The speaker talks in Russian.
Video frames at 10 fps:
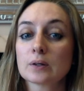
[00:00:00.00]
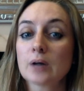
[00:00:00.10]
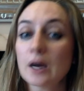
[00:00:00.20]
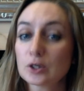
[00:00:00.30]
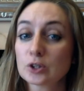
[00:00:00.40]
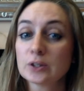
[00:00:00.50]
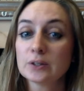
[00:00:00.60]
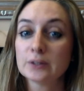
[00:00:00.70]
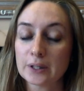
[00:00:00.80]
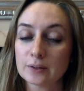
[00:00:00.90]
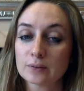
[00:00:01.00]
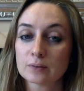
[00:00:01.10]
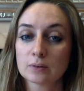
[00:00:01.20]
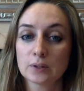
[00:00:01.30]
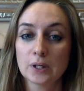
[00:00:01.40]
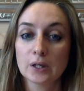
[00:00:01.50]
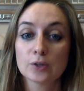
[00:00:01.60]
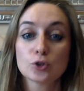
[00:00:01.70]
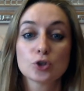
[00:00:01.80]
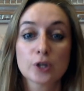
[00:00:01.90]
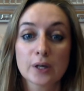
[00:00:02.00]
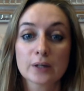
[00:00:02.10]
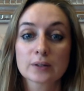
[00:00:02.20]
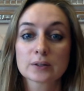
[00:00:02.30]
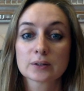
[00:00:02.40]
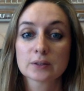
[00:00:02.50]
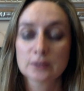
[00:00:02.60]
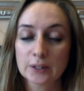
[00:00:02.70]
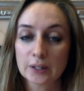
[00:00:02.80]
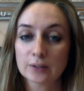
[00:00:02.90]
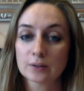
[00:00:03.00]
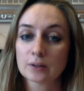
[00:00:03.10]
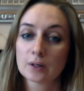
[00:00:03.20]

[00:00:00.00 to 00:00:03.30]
каждый день или через день